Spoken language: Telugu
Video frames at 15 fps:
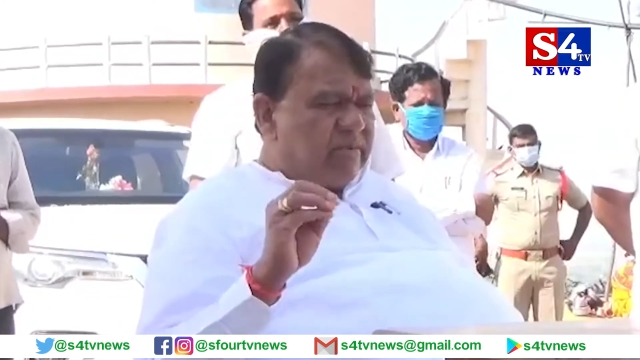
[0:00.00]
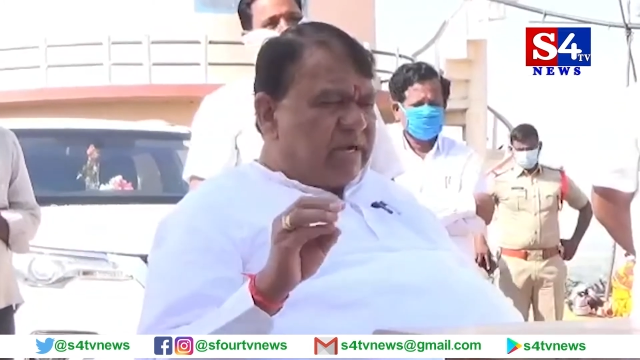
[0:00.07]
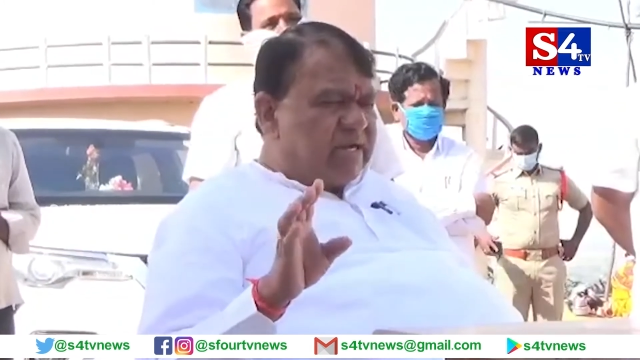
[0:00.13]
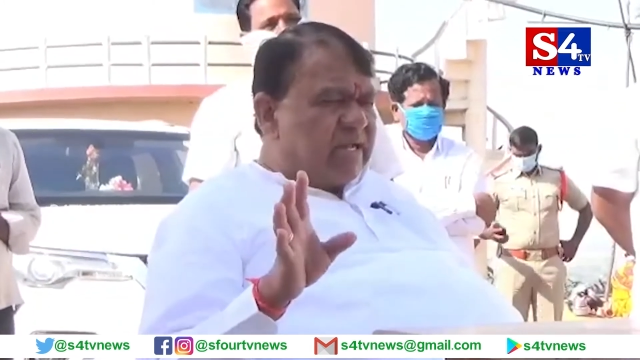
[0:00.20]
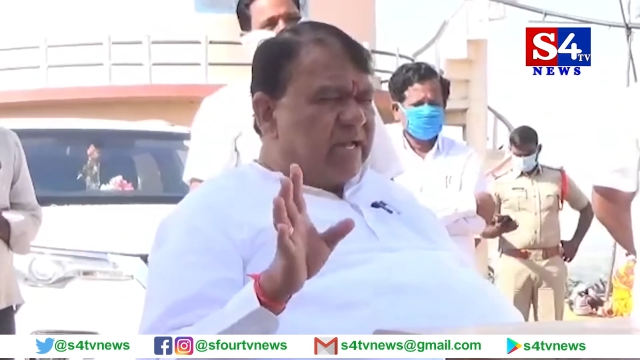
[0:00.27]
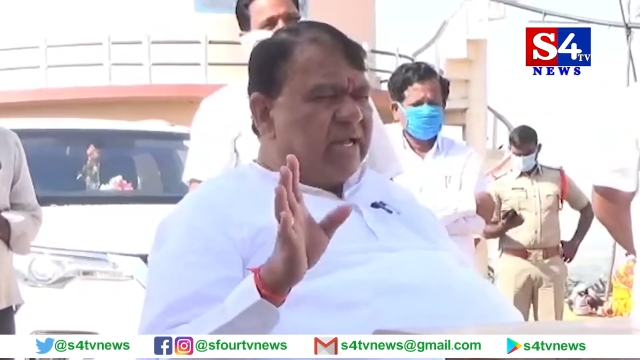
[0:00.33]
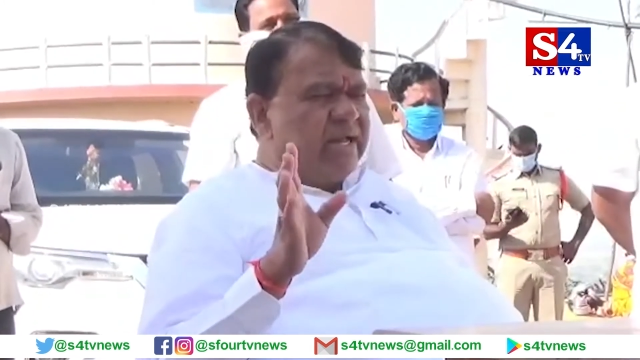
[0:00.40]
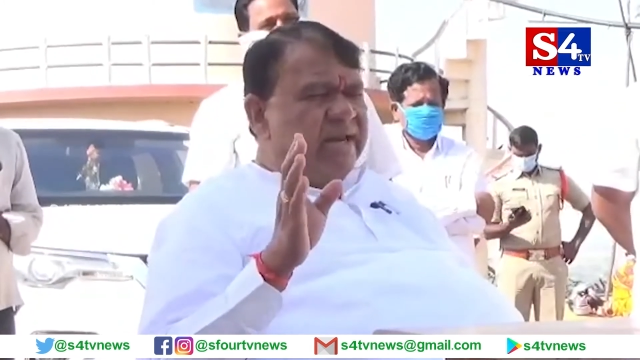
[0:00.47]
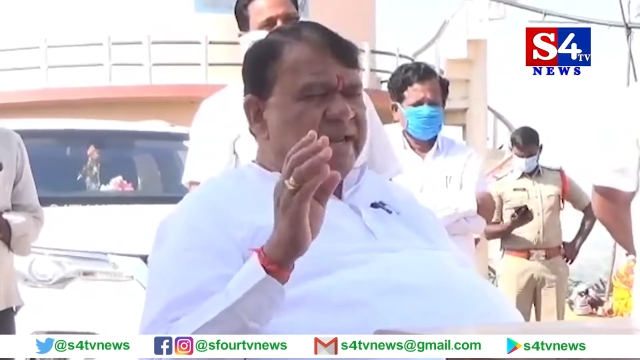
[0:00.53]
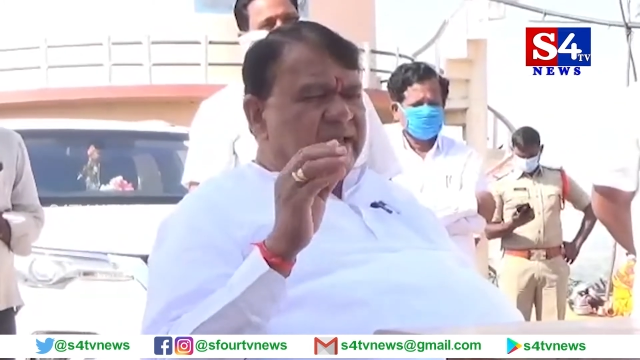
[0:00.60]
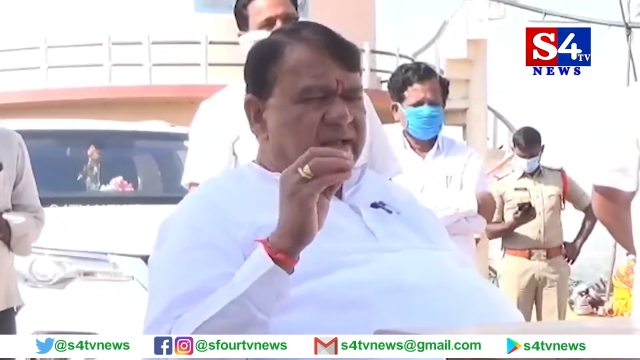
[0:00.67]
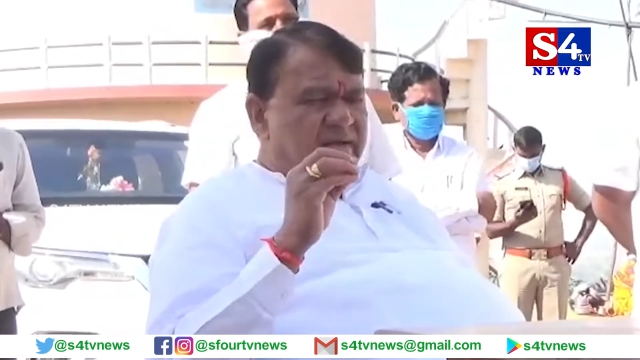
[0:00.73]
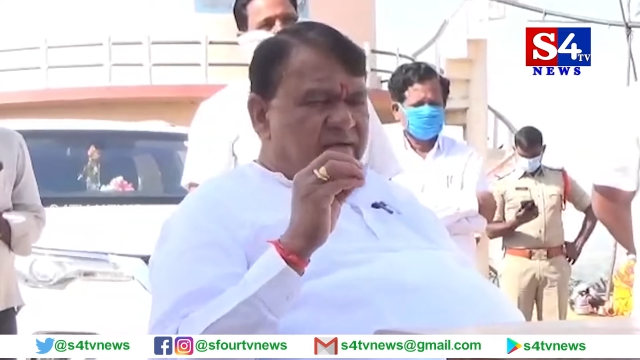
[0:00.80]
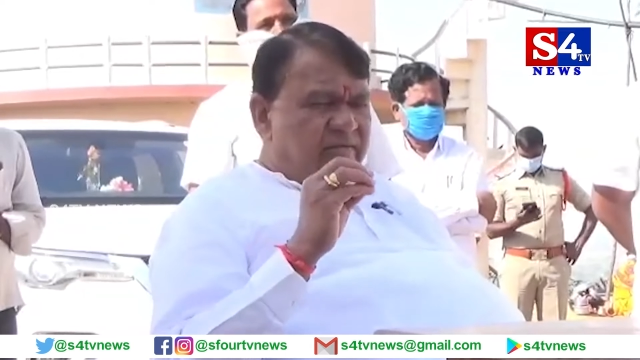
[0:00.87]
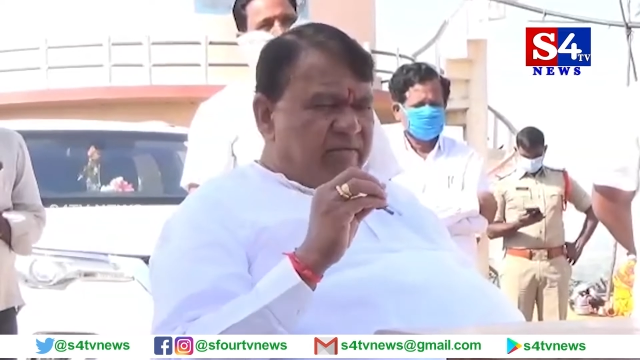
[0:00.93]
మక్క కానీ
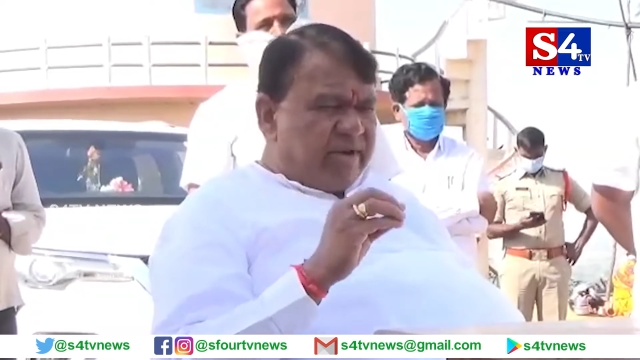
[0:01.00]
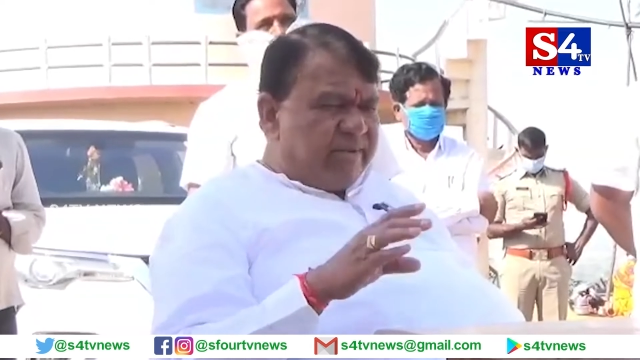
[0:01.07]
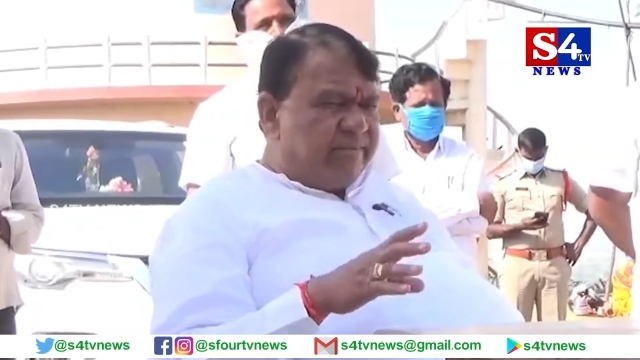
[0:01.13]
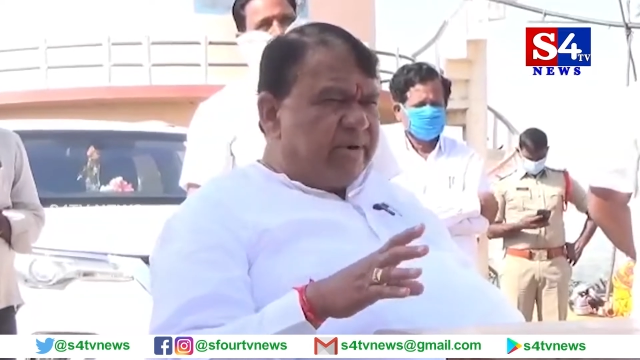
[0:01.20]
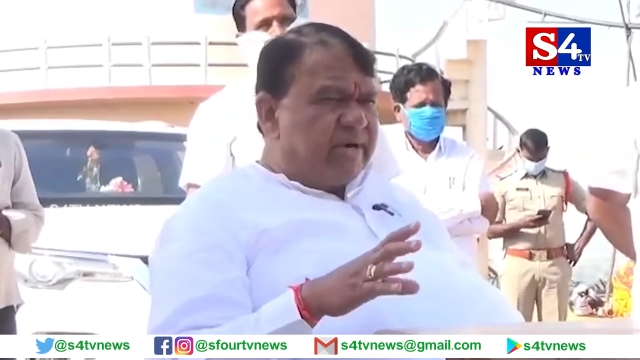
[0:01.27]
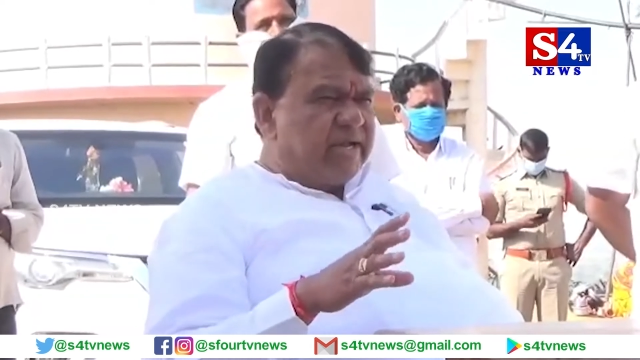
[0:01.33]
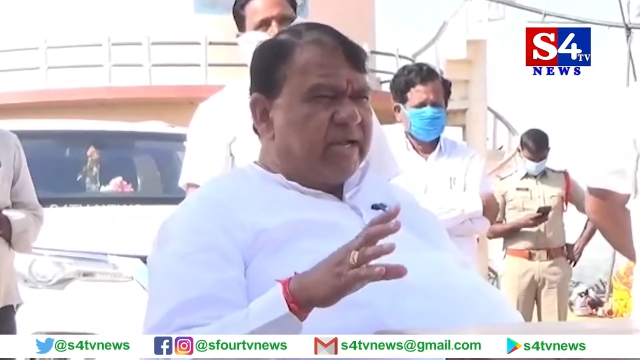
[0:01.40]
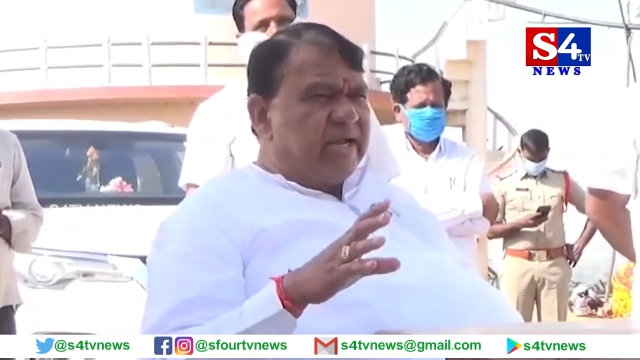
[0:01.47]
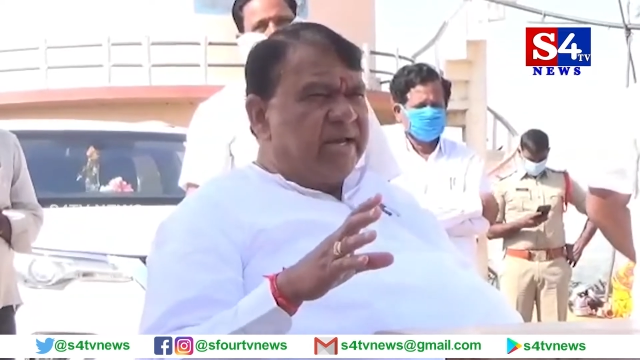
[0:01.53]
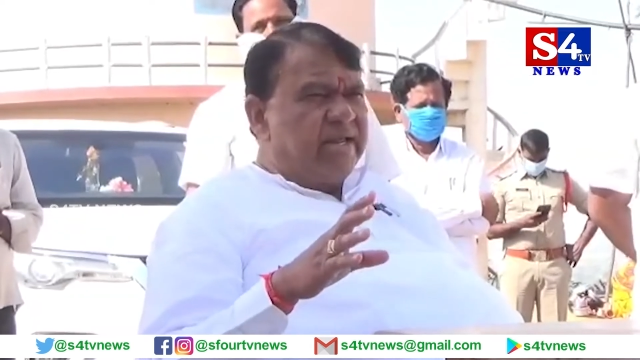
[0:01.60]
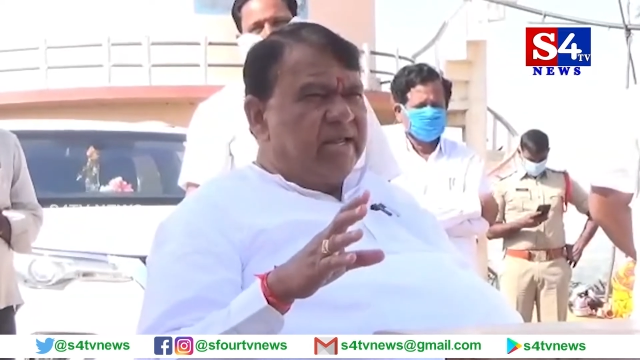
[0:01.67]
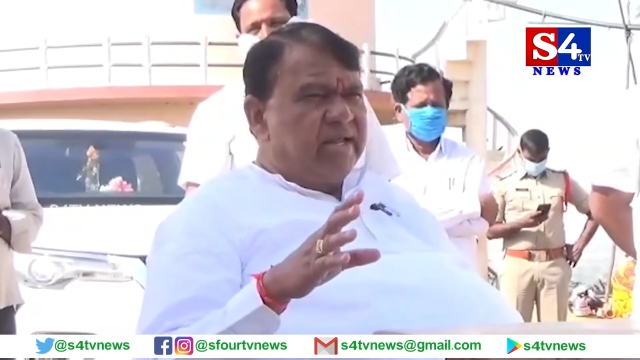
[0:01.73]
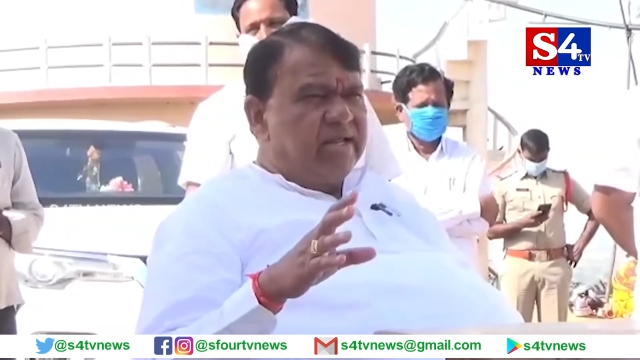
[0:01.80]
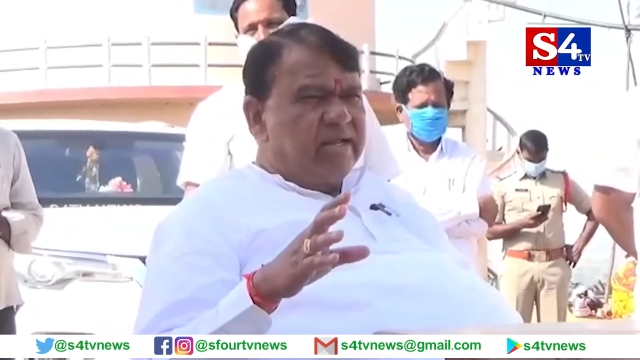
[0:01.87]
వరి పంట కానీ